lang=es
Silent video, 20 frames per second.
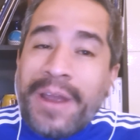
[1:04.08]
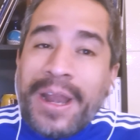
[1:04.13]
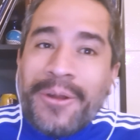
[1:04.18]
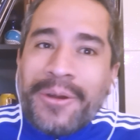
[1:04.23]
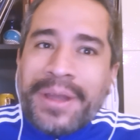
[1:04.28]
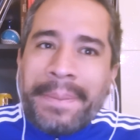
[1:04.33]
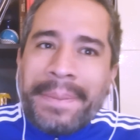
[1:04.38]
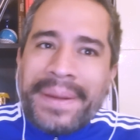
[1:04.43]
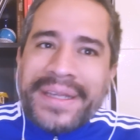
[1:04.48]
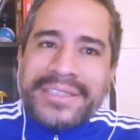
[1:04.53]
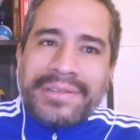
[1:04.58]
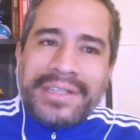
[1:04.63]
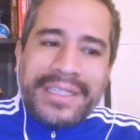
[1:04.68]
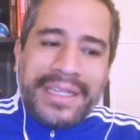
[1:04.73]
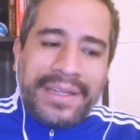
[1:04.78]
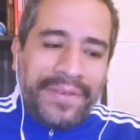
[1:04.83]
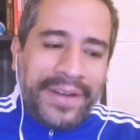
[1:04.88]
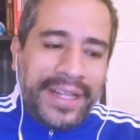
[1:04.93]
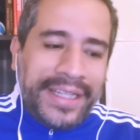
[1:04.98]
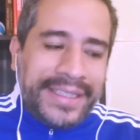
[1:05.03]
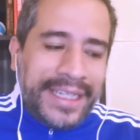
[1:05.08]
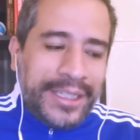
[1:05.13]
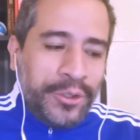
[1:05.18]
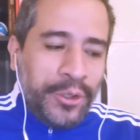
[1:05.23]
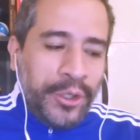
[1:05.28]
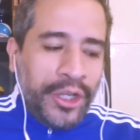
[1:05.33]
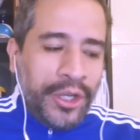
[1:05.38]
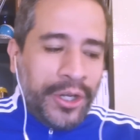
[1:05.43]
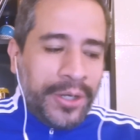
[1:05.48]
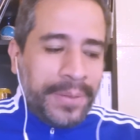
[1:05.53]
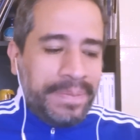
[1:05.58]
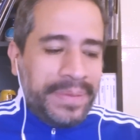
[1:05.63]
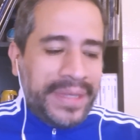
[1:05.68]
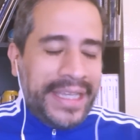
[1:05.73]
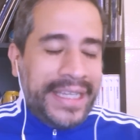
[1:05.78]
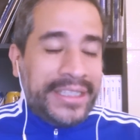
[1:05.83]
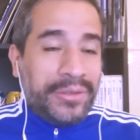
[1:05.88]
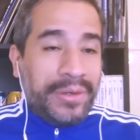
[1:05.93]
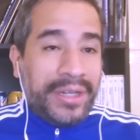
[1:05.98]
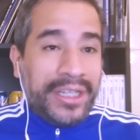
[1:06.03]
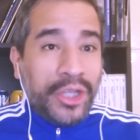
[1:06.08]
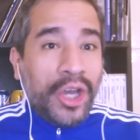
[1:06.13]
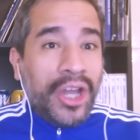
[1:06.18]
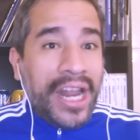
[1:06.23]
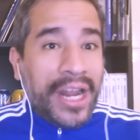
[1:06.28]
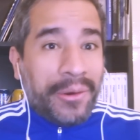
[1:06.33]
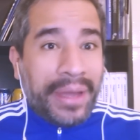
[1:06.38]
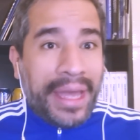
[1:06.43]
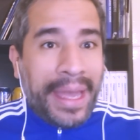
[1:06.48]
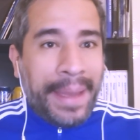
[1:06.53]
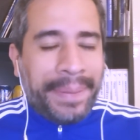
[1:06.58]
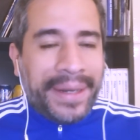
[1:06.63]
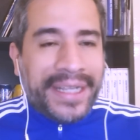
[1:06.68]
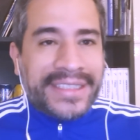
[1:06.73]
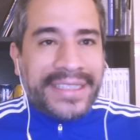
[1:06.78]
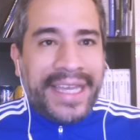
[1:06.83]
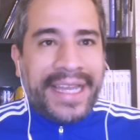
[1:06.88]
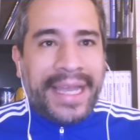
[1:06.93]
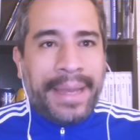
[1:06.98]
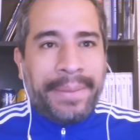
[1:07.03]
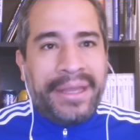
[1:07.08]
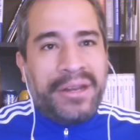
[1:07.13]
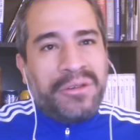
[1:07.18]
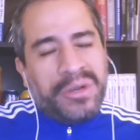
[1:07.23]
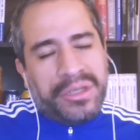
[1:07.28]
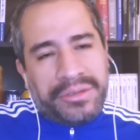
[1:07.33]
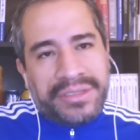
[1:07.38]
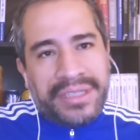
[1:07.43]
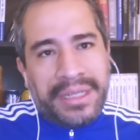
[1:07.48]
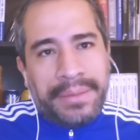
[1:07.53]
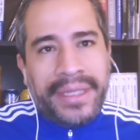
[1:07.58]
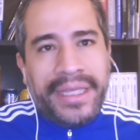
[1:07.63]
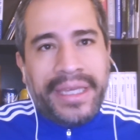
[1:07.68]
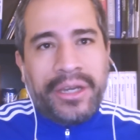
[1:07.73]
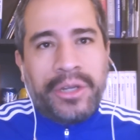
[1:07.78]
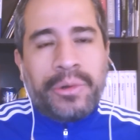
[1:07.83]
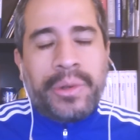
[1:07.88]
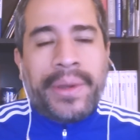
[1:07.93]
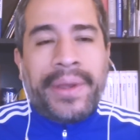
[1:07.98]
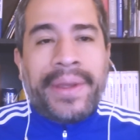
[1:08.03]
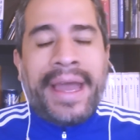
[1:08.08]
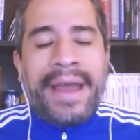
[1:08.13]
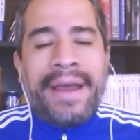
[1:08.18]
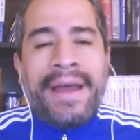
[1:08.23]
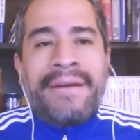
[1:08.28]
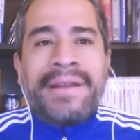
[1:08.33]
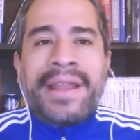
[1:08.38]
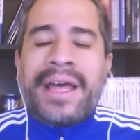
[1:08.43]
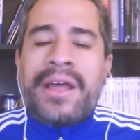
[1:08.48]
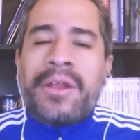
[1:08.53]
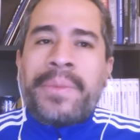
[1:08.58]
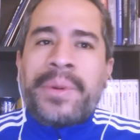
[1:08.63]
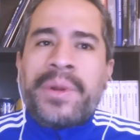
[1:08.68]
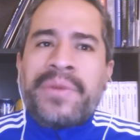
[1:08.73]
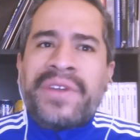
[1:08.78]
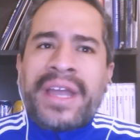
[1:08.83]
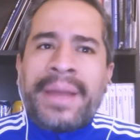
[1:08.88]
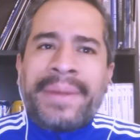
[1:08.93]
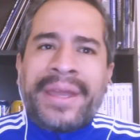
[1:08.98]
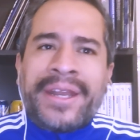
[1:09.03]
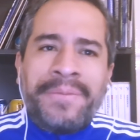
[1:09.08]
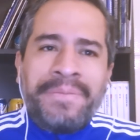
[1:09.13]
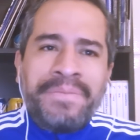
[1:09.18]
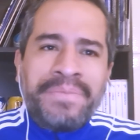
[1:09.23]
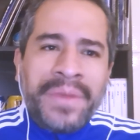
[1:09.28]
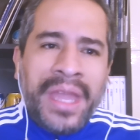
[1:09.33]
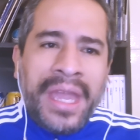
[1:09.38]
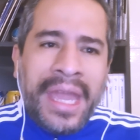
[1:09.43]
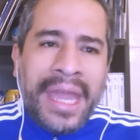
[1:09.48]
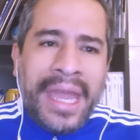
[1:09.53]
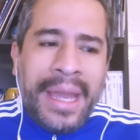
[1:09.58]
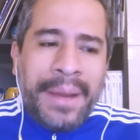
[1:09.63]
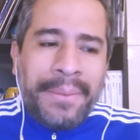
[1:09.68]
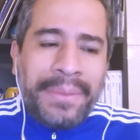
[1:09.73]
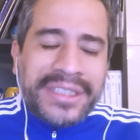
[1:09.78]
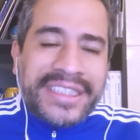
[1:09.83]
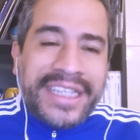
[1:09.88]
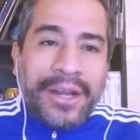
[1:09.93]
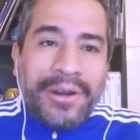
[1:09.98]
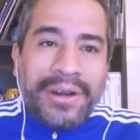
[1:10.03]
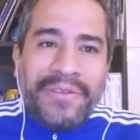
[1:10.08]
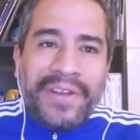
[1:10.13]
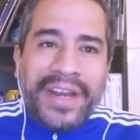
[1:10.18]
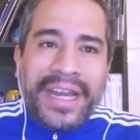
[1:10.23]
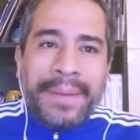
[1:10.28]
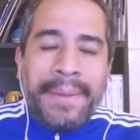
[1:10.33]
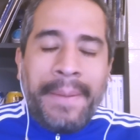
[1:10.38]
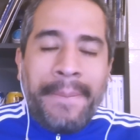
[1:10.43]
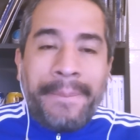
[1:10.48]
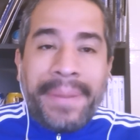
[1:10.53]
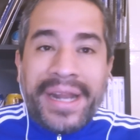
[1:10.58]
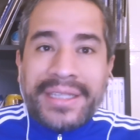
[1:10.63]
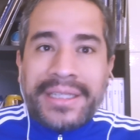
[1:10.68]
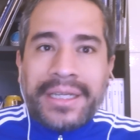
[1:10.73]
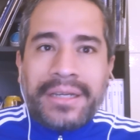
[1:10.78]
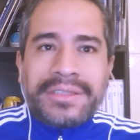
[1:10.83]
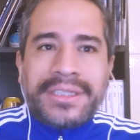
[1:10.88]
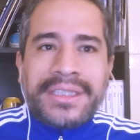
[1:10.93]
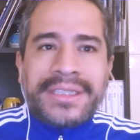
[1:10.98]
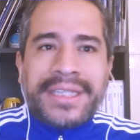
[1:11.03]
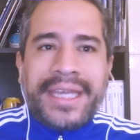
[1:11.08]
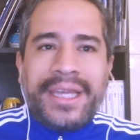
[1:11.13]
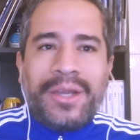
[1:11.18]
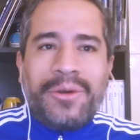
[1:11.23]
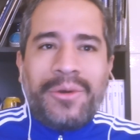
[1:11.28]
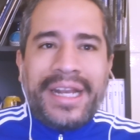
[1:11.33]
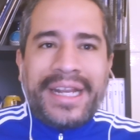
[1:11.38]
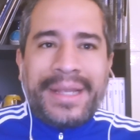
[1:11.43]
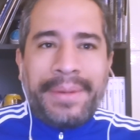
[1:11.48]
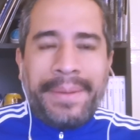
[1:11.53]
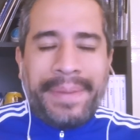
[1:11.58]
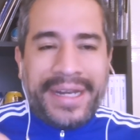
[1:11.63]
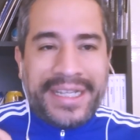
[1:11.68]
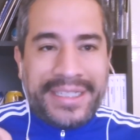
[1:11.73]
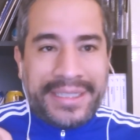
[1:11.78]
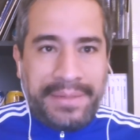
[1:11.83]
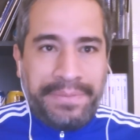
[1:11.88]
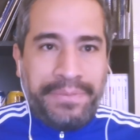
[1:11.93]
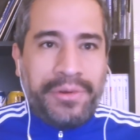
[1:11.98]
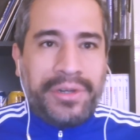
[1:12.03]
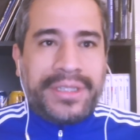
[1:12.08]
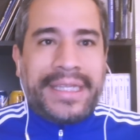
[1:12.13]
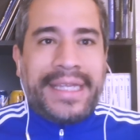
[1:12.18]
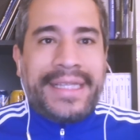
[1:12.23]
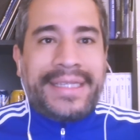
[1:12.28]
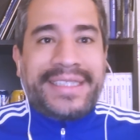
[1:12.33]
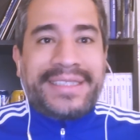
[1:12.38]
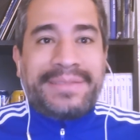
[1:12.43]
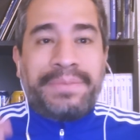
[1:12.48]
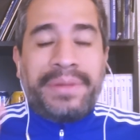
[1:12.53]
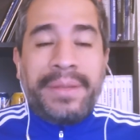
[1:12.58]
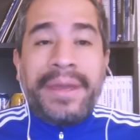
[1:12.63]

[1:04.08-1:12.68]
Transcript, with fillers: fue lo que pasó ayer frente a Junior y sobre todo la rueda de prensa de Gamero, cuando hice el video no había hablado el profe Gamero, pues quiero referirme a un par de cosas que dijo él que me parecen importantes.